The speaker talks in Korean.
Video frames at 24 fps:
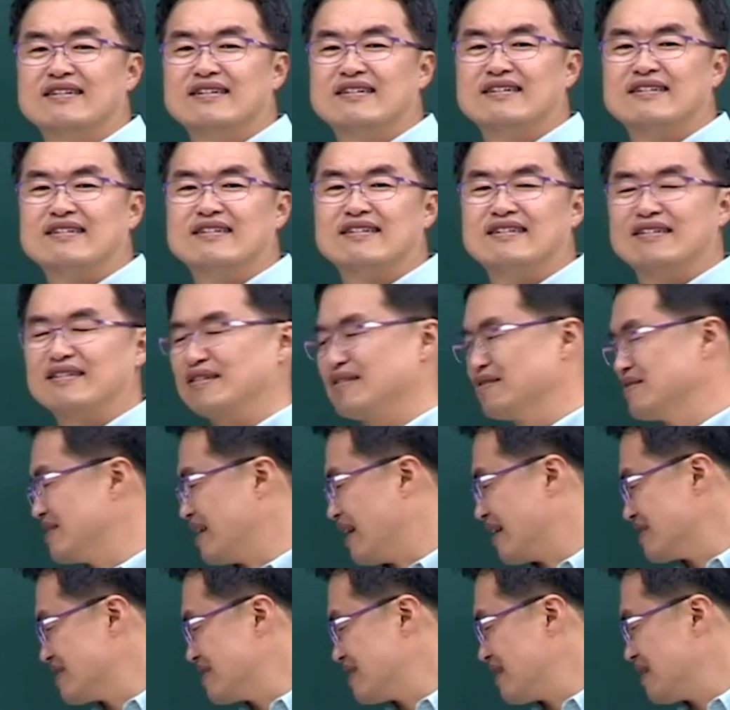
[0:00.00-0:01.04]
어,
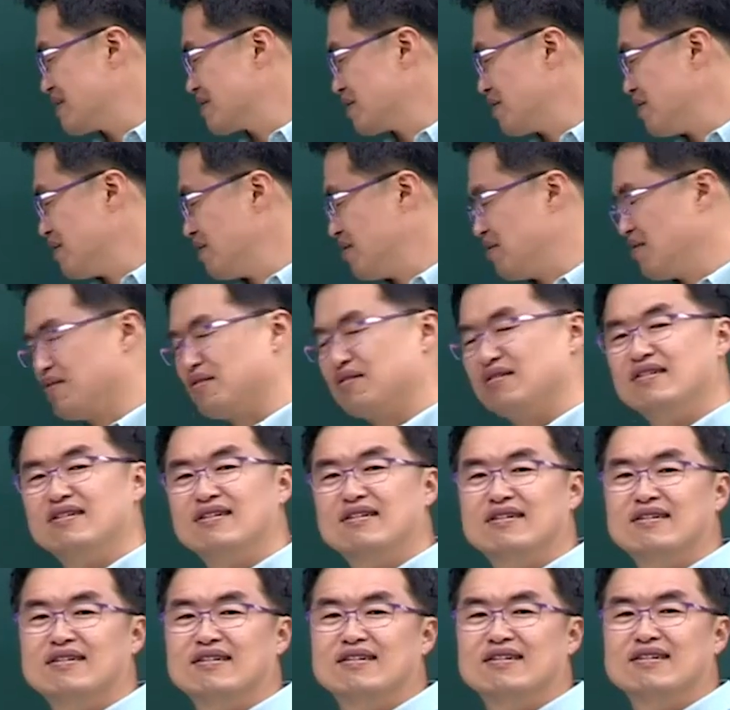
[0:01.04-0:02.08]
장씨라서
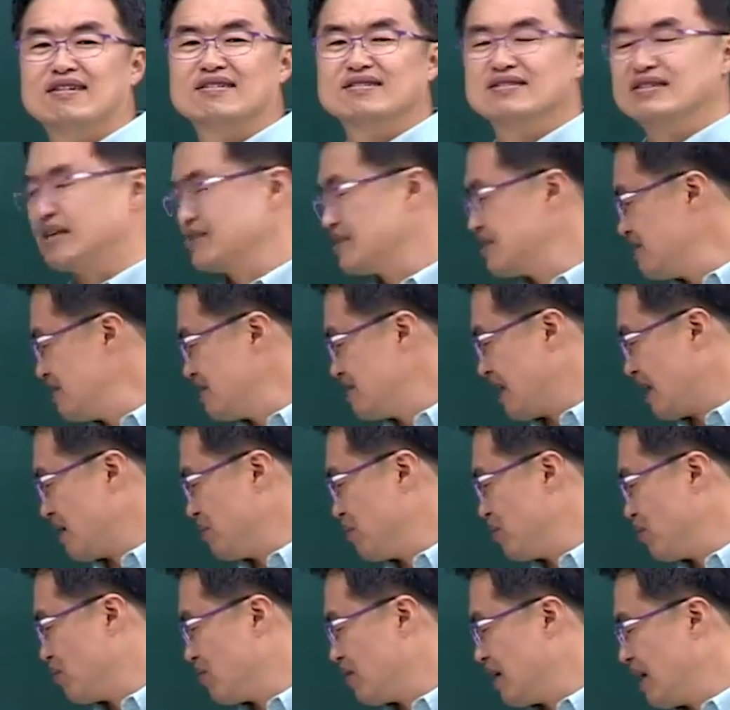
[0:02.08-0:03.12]
사실 이
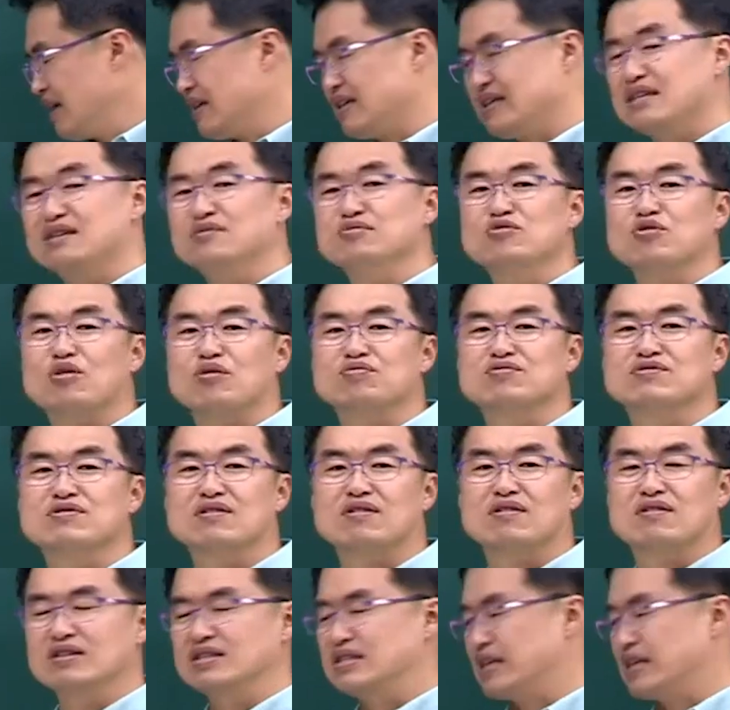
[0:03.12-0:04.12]
장보고가 이름도 없어.